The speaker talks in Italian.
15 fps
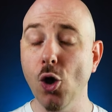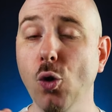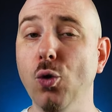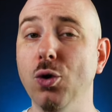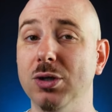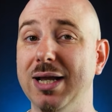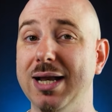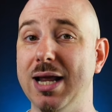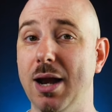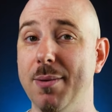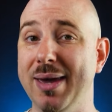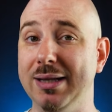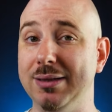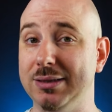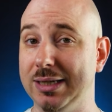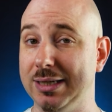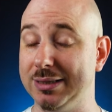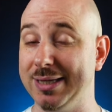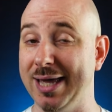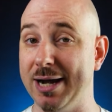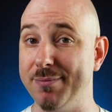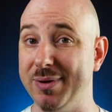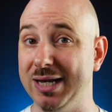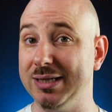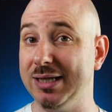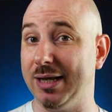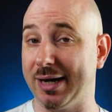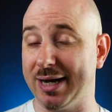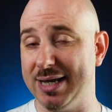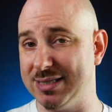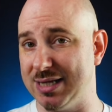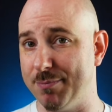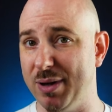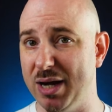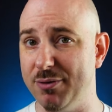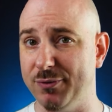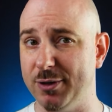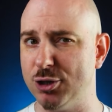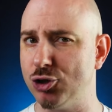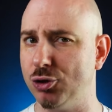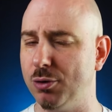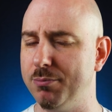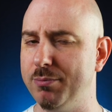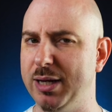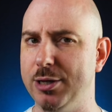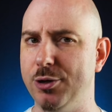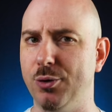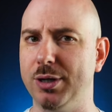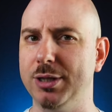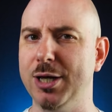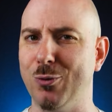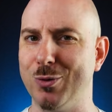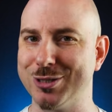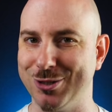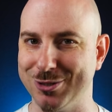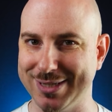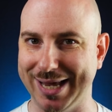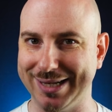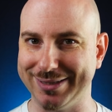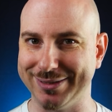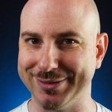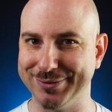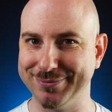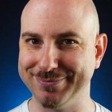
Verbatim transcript: uno degli elementi in termini di resa a beneficio migliori di questo set.